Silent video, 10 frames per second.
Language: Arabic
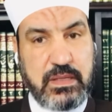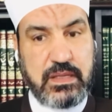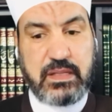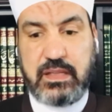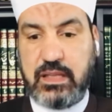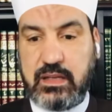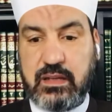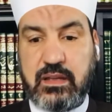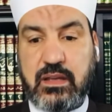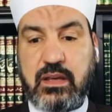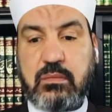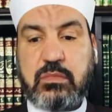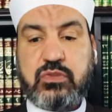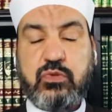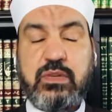اثنين
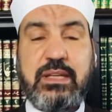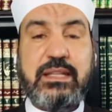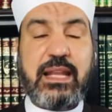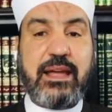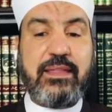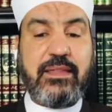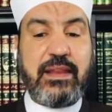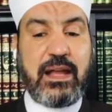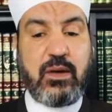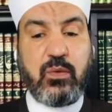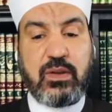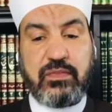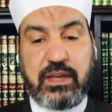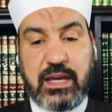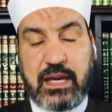مشروعية الأذان الأول
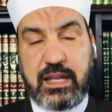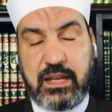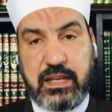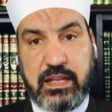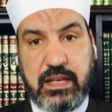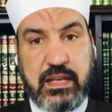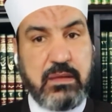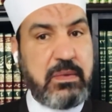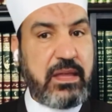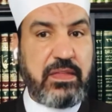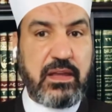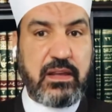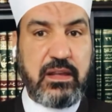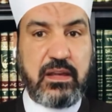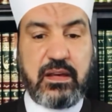في آخر الليل لماذا؟
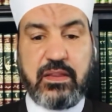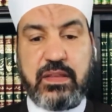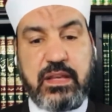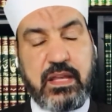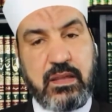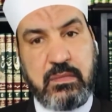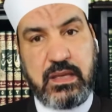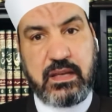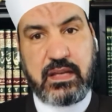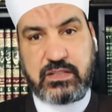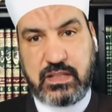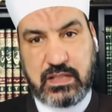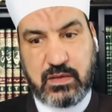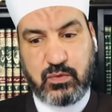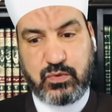لإيقاظ النائمين عشان
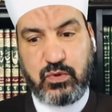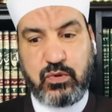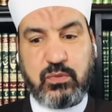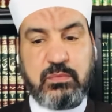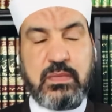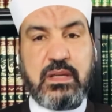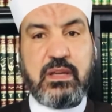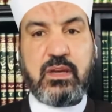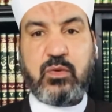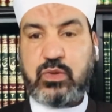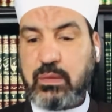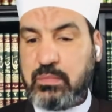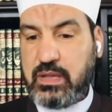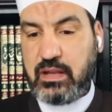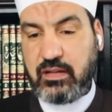يتناولوا سحورهم
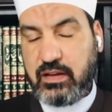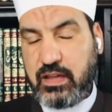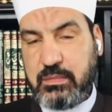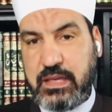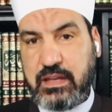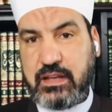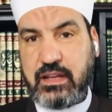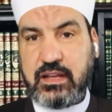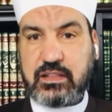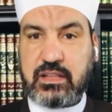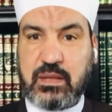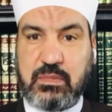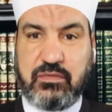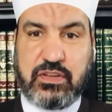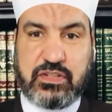وتنبيه القائمين أن اقتراب
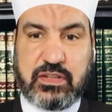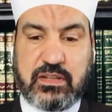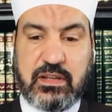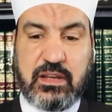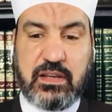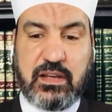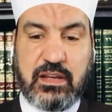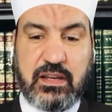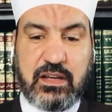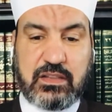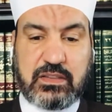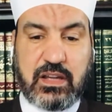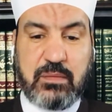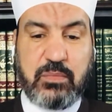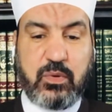الفجر آه،
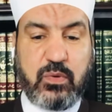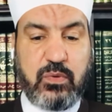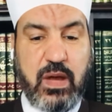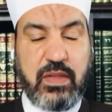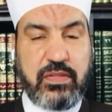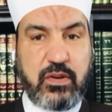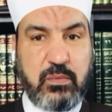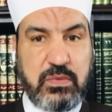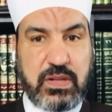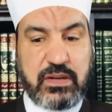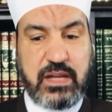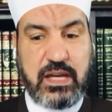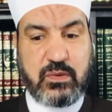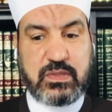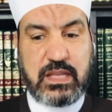اقترب خذوا حظكم من
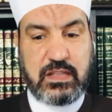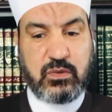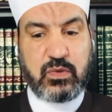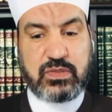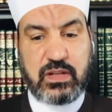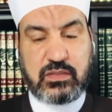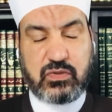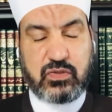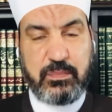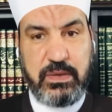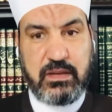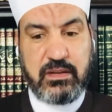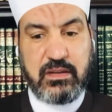الراحة واستعدوا لصلاة الصبح